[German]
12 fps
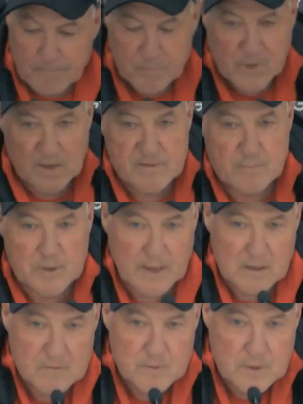Erst einmal
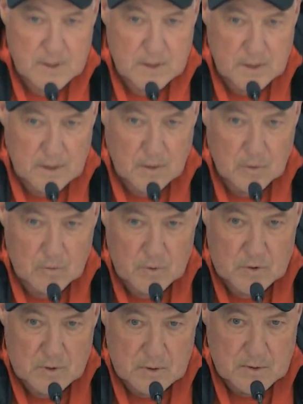danke für die äh,
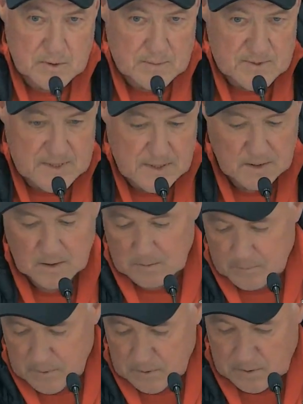Glückwünsche zu dem Sieg.
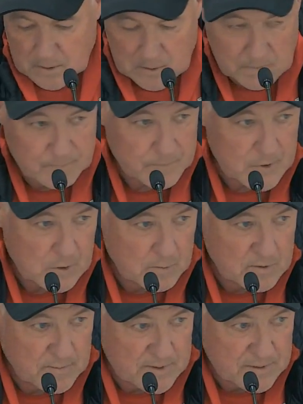Äh, ich glaube,
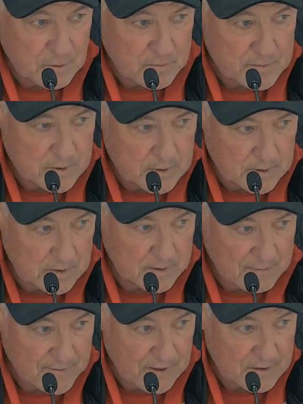es war sehr oft äh,
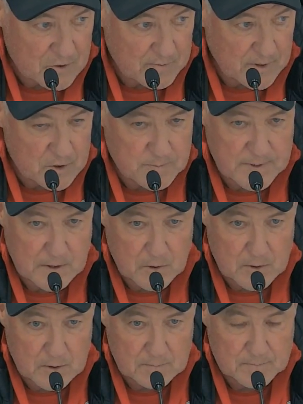erwartet schweres Spiel
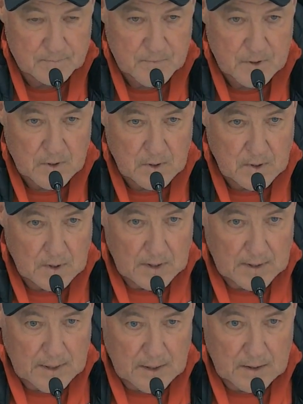heute
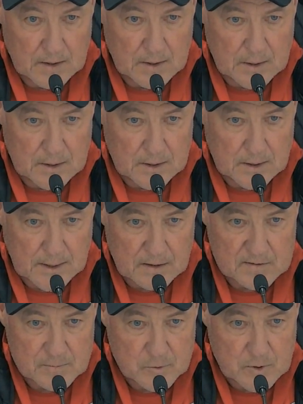gegen
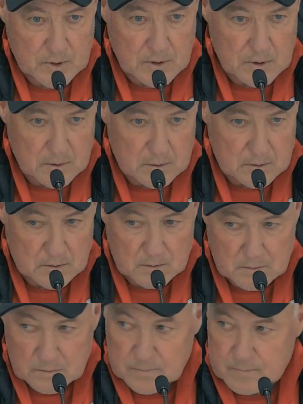Regensburg.
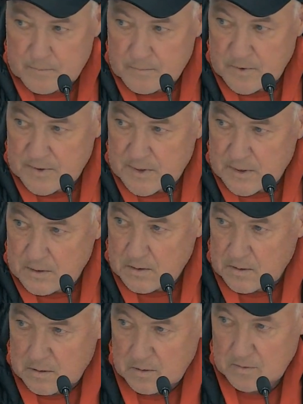wir sind
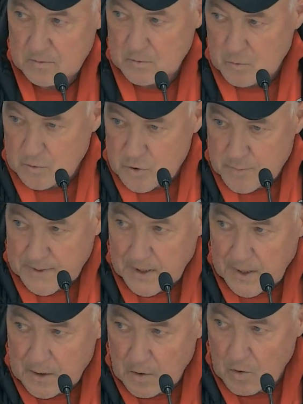gut ins Spiel
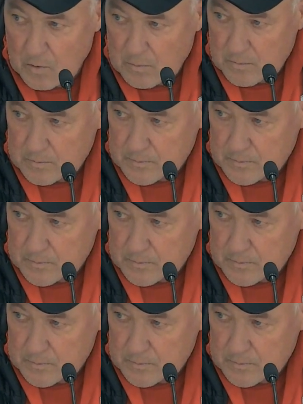reingekommen.